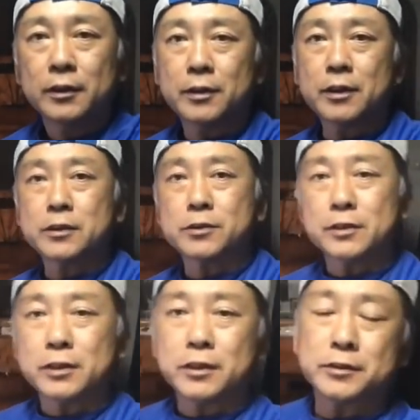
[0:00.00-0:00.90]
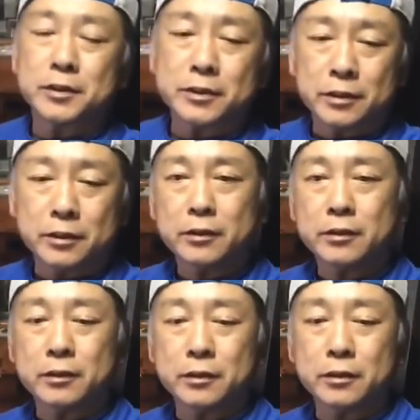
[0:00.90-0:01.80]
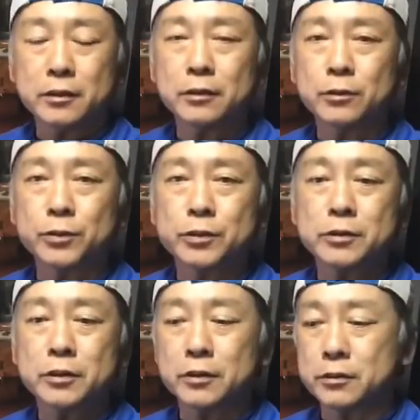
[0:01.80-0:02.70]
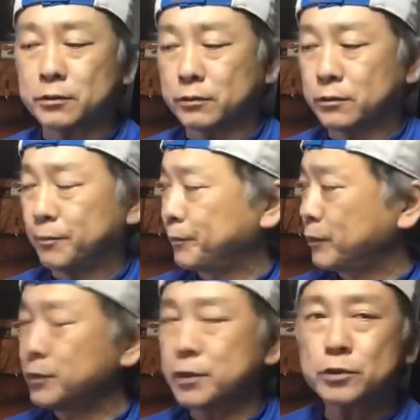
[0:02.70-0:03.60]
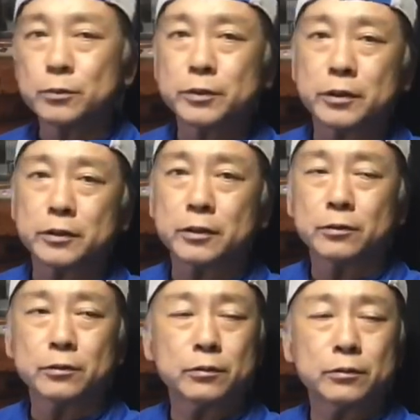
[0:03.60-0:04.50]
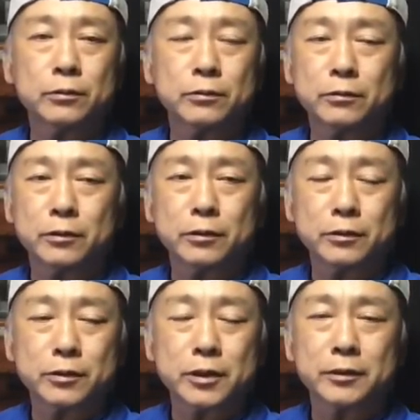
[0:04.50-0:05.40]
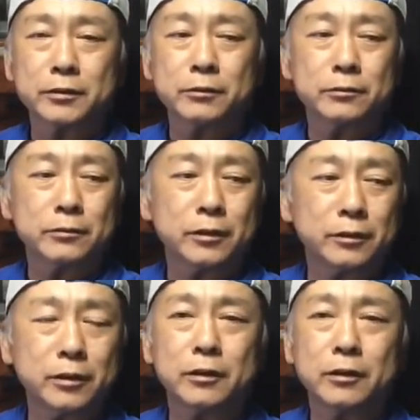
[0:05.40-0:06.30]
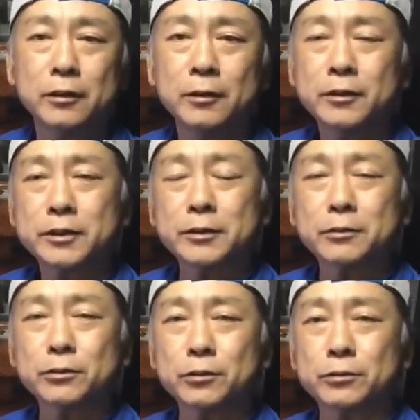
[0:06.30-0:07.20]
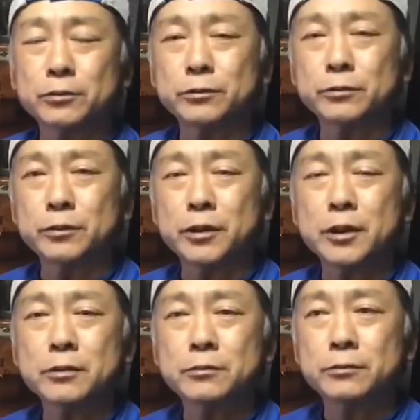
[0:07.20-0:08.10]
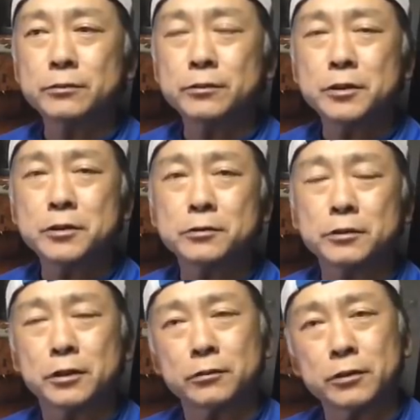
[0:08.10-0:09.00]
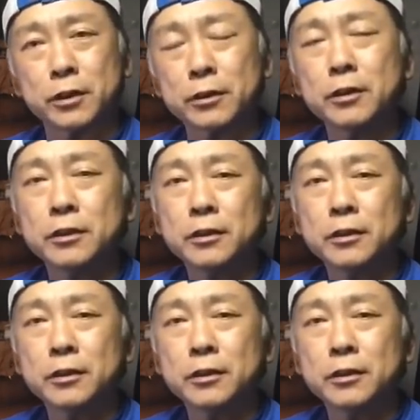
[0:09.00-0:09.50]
えー、そんな感じです、えー、今年ねそのこんなしょうもないねと、えーとチャンネルにチャンネル登録220人ぐらいかな